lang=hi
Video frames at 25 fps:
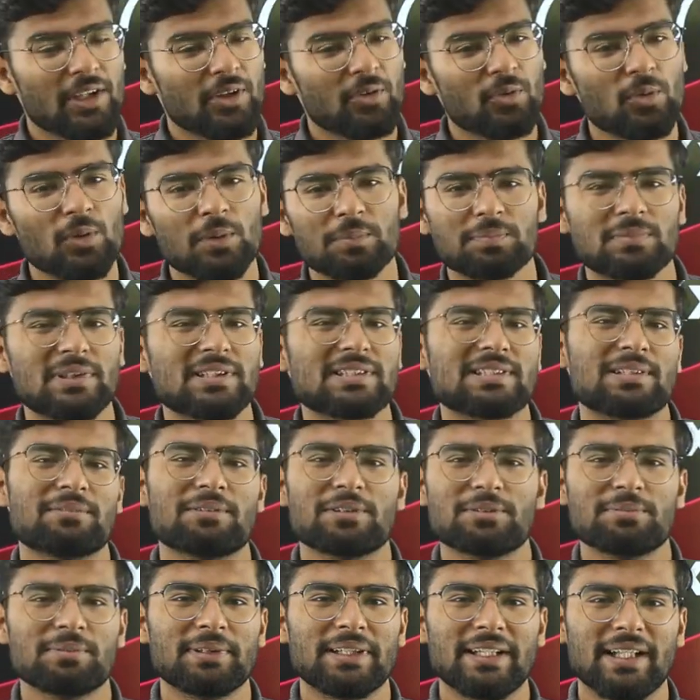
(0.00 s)
वो अब तक
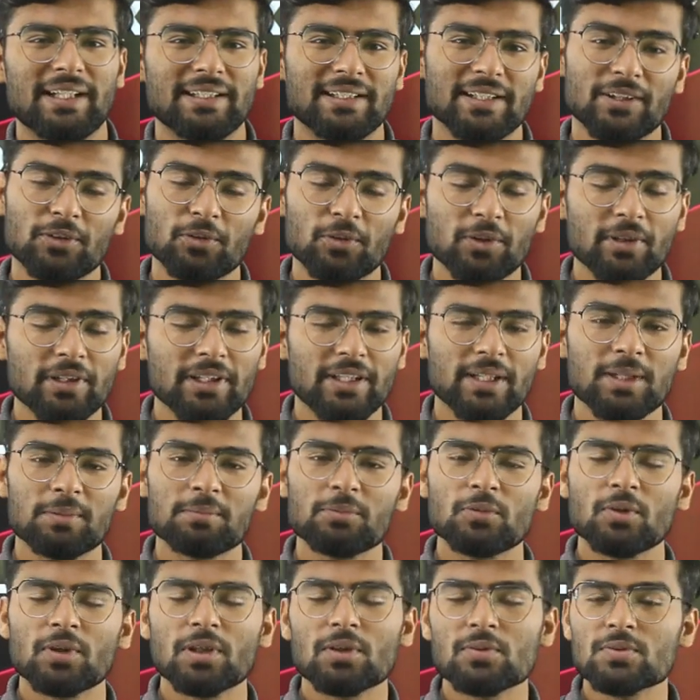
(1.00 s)
समझ में नहीं आई है क्योंकि गेम
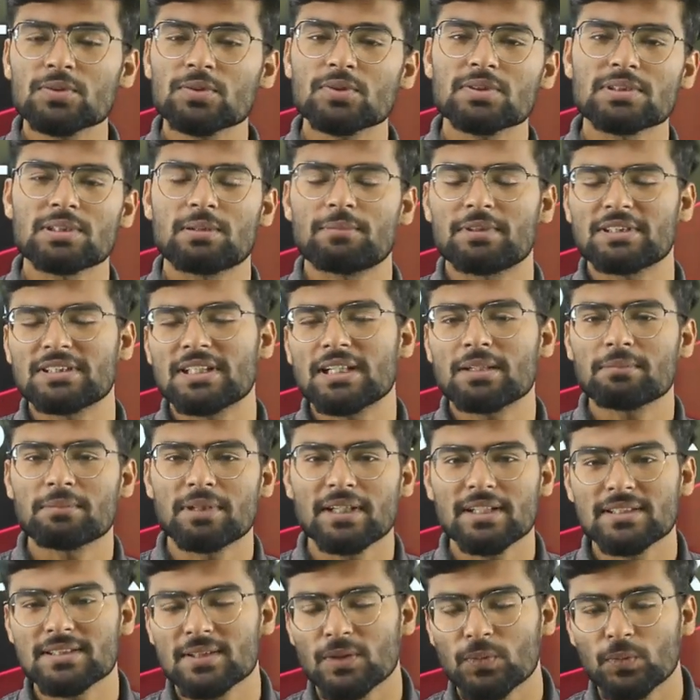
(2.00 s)
को ना उसको समझना
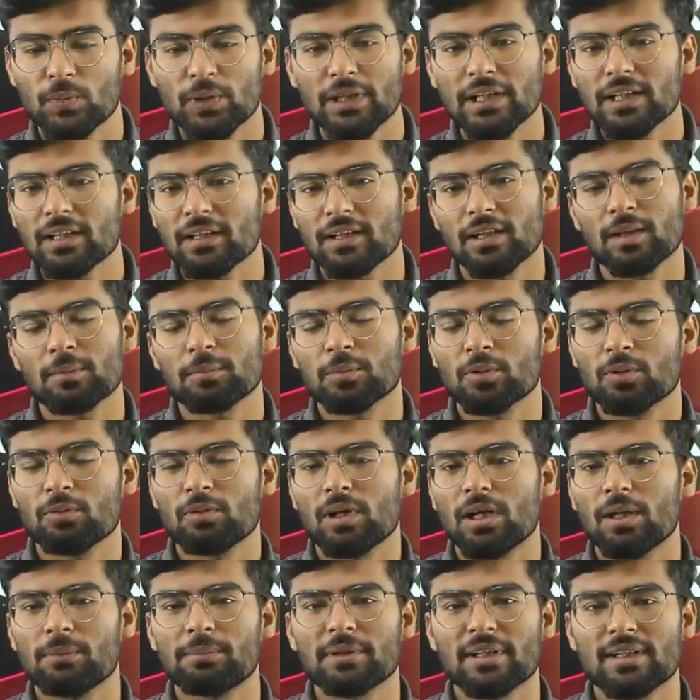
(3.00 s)
बड़ा ज़रूरी है अगर आपको
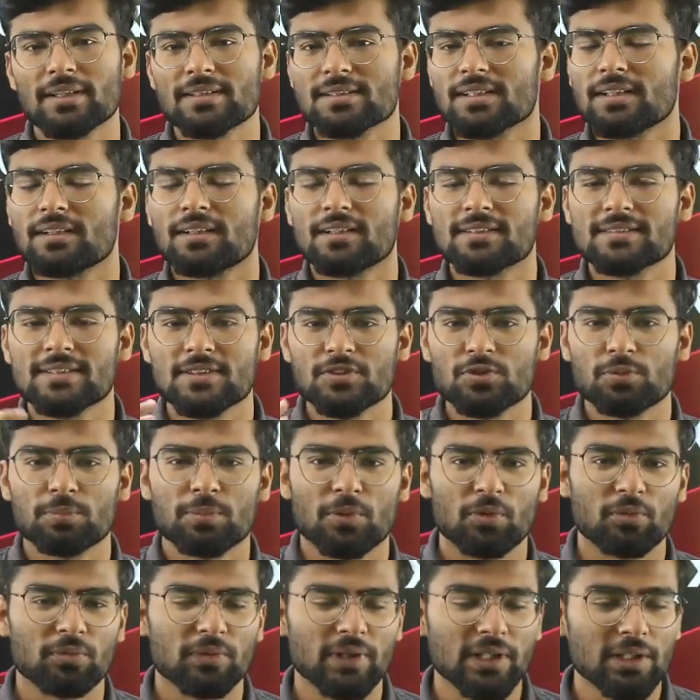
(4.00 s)
वहाँ पर अच्छा खासा जो
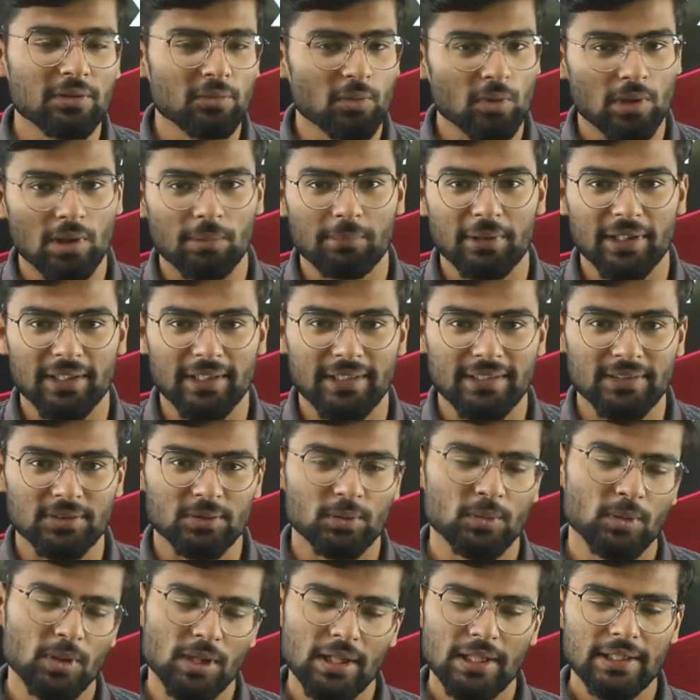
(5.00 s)
प्रॉफिट है वो कमाना है
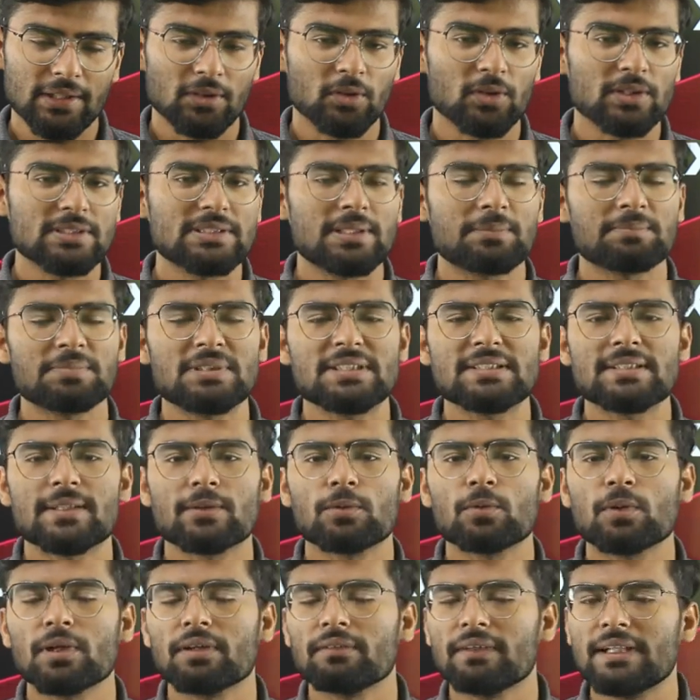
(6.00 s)
तो क्योंकि सबसे
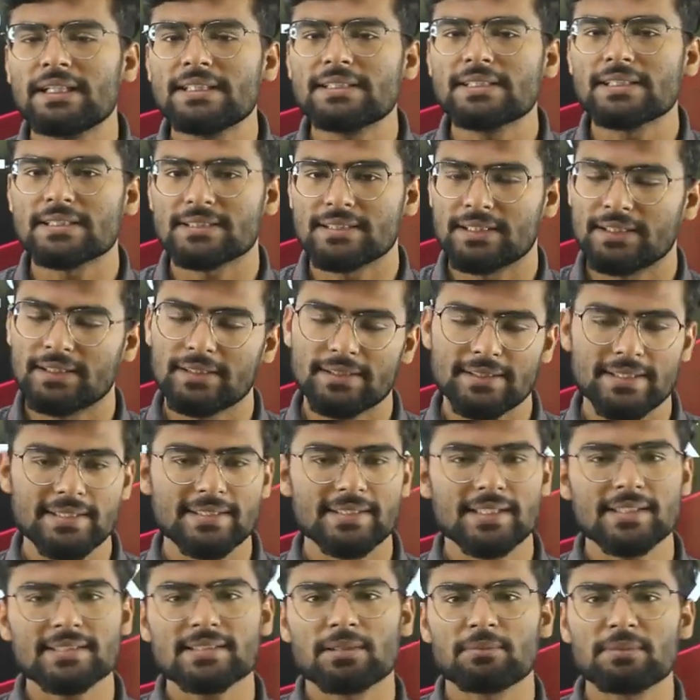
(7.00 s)
ज़रूरी वही चीज़ है
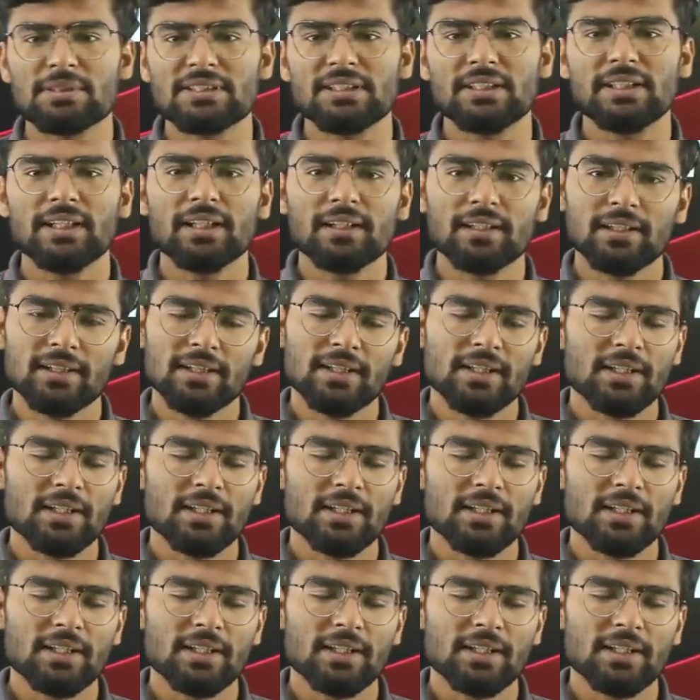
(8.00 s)
जिसने समझ लिया